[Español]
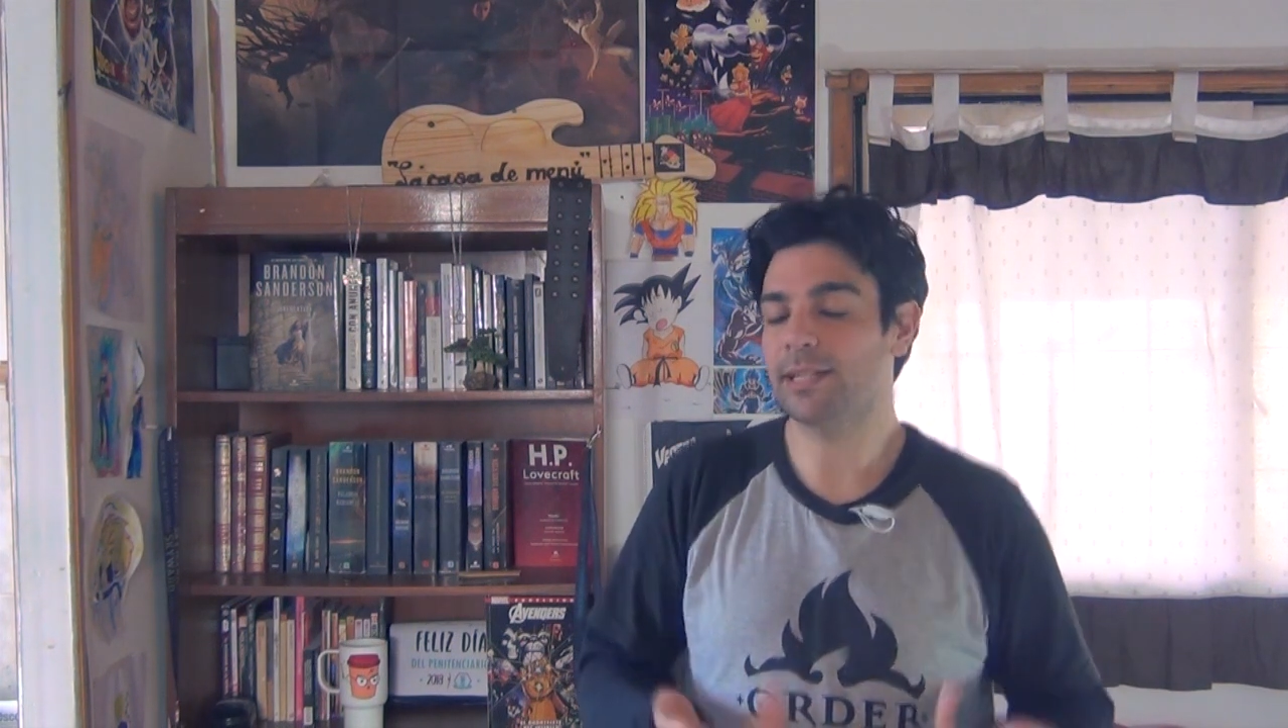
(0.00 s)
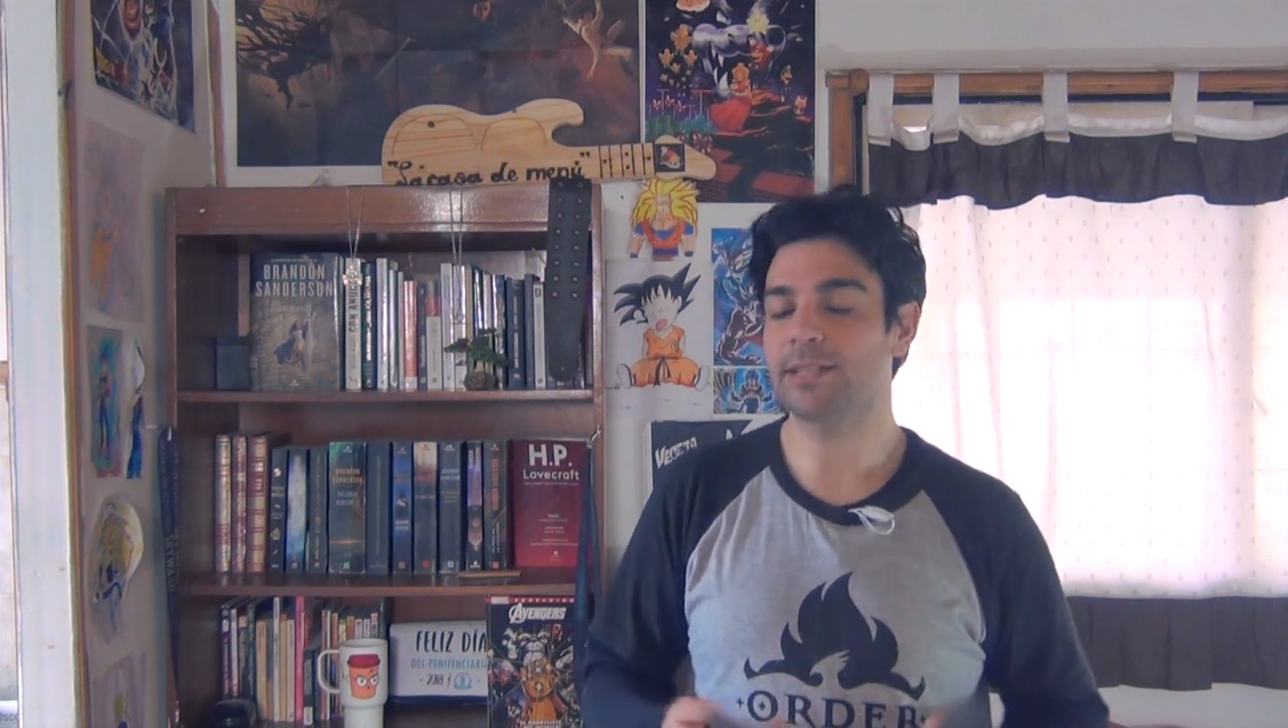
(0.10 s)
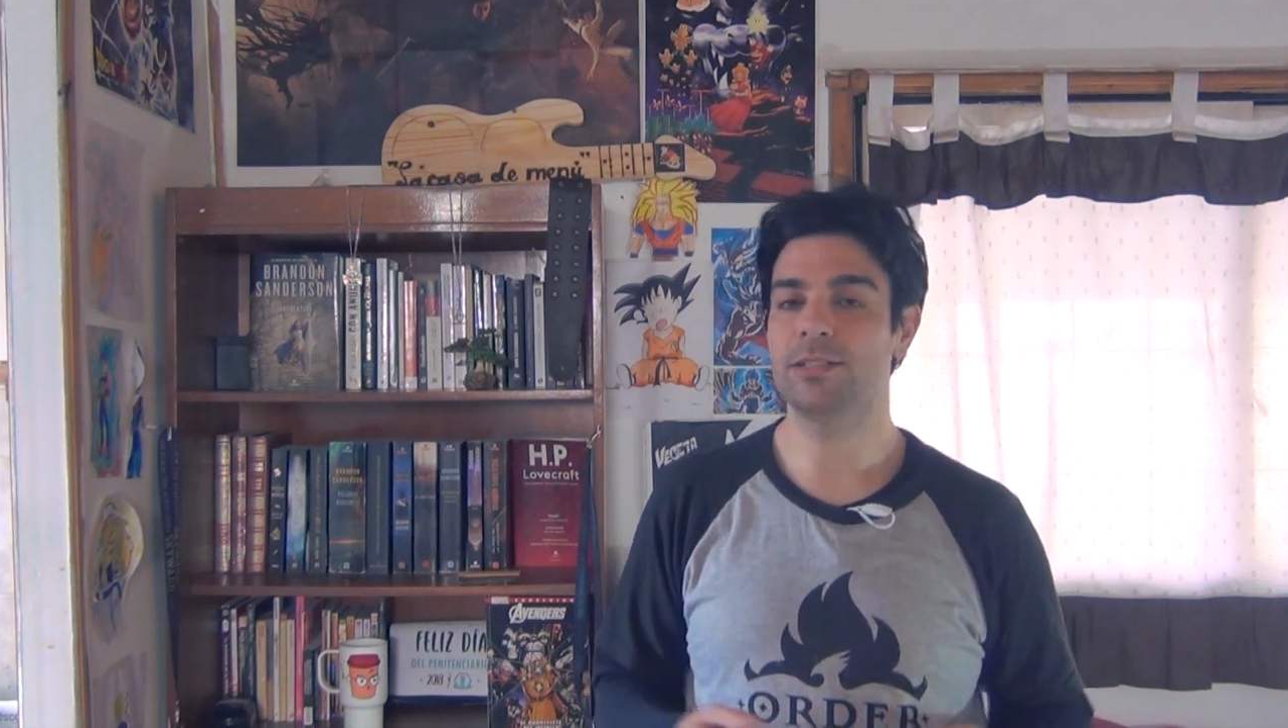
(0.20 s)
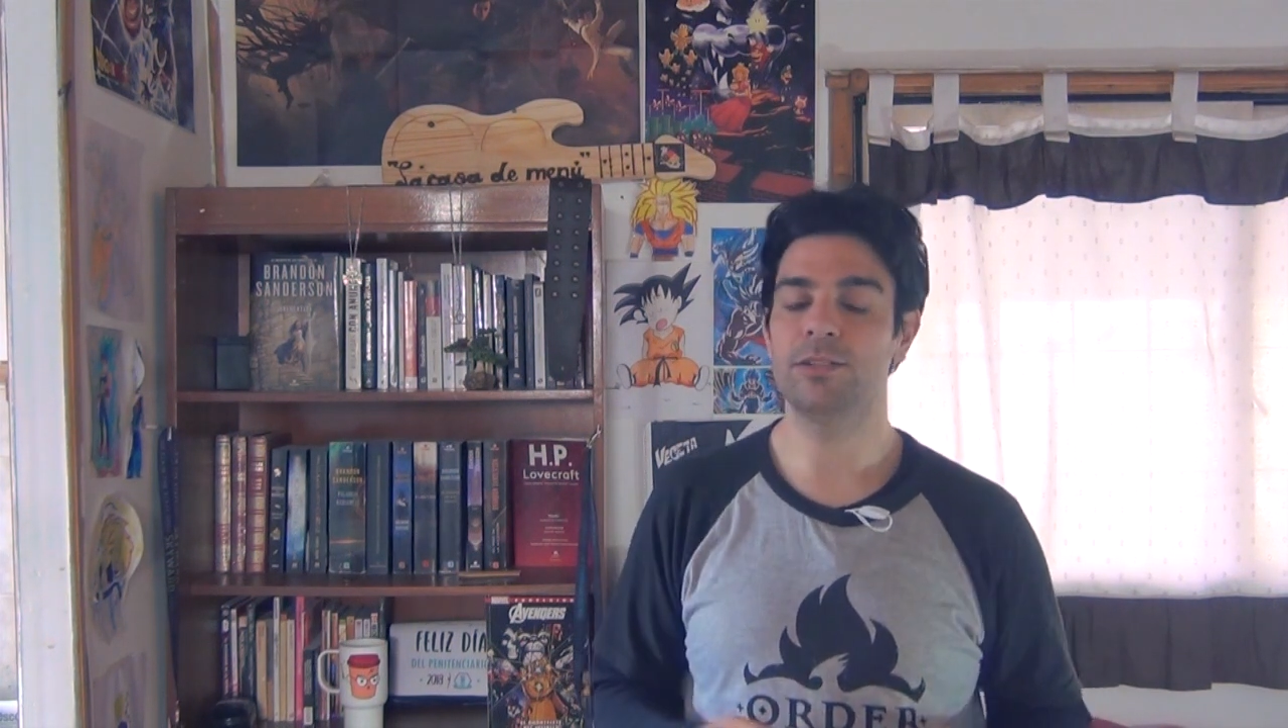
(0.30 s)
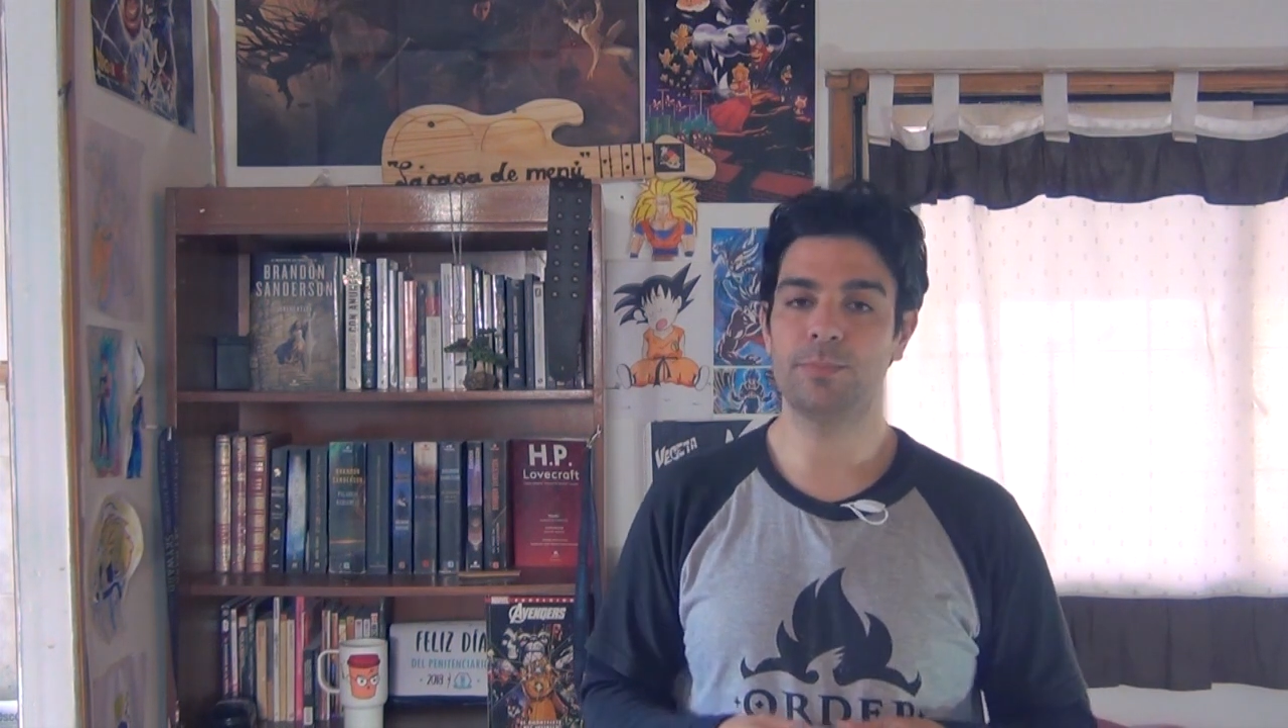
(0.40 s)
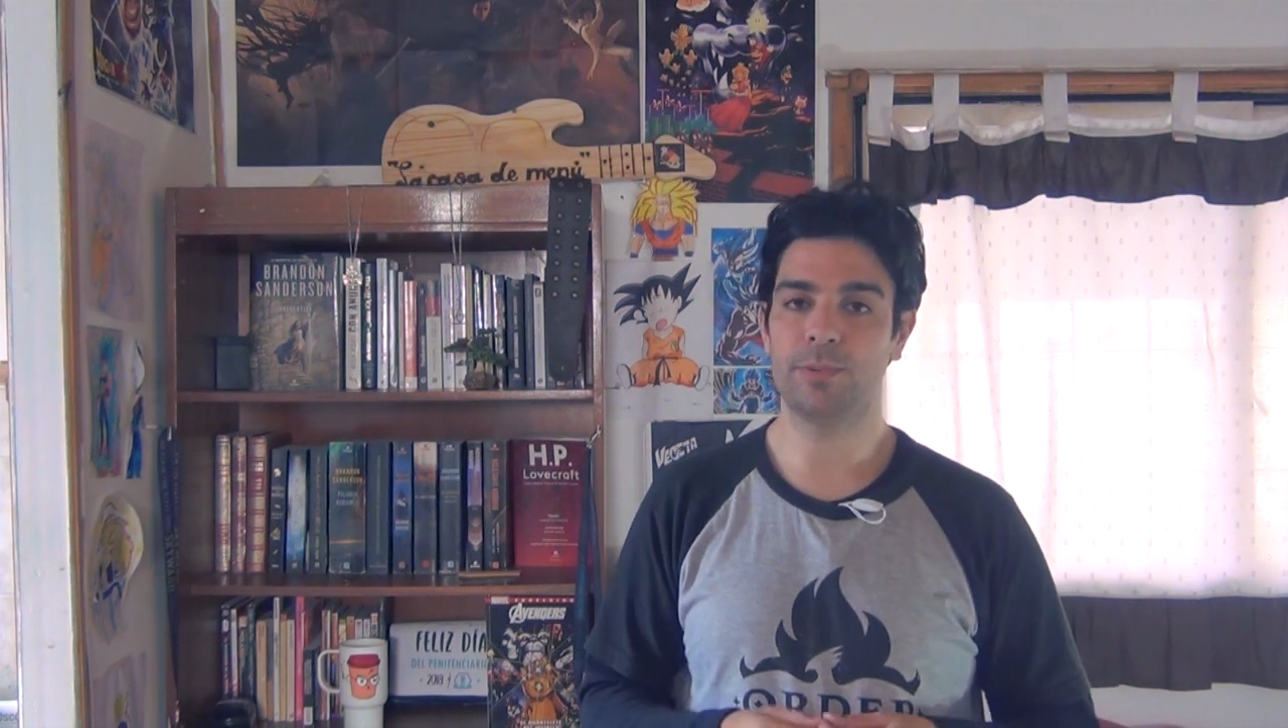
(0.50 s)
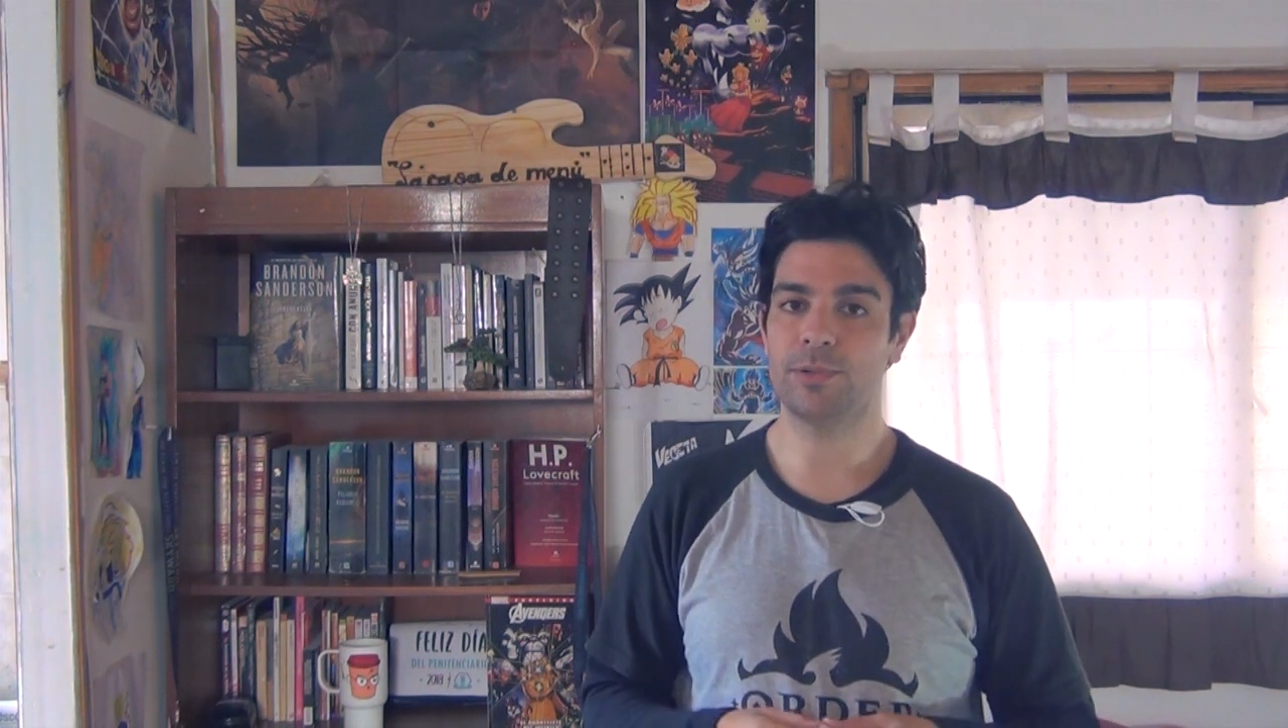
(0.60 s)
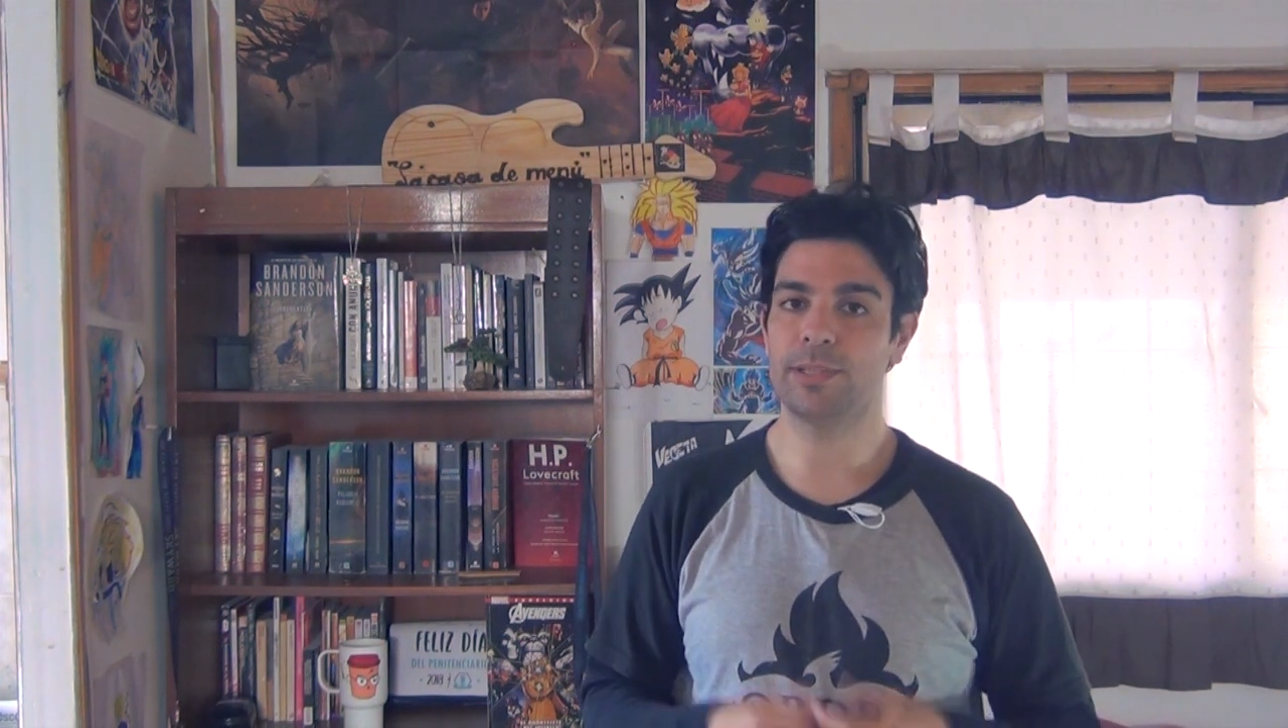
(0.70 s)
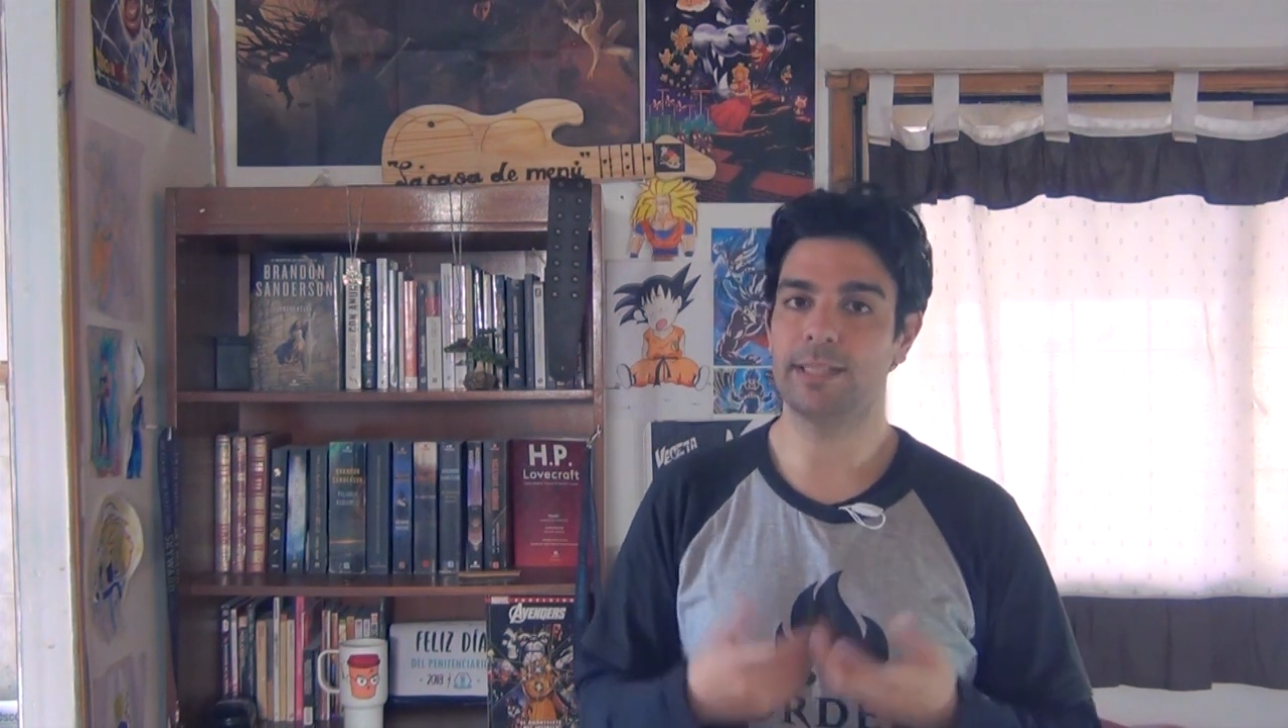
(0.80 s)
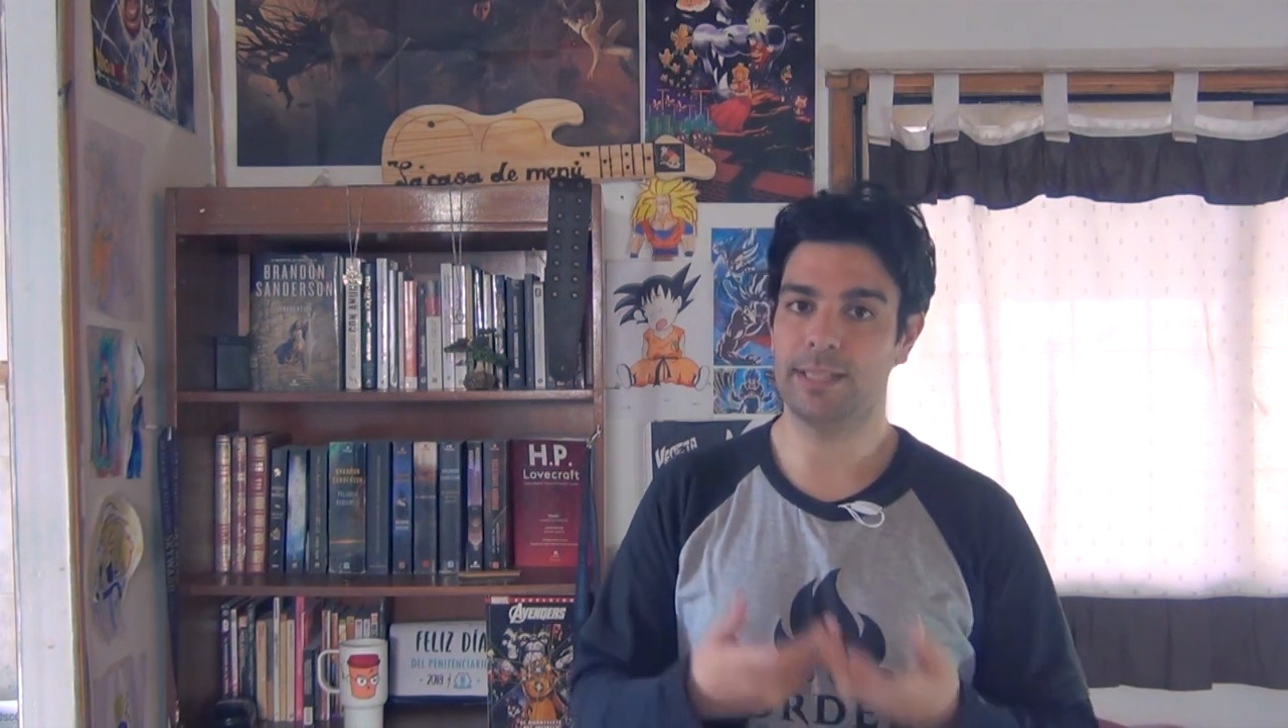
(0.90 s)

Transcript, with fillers: pensárselo un poco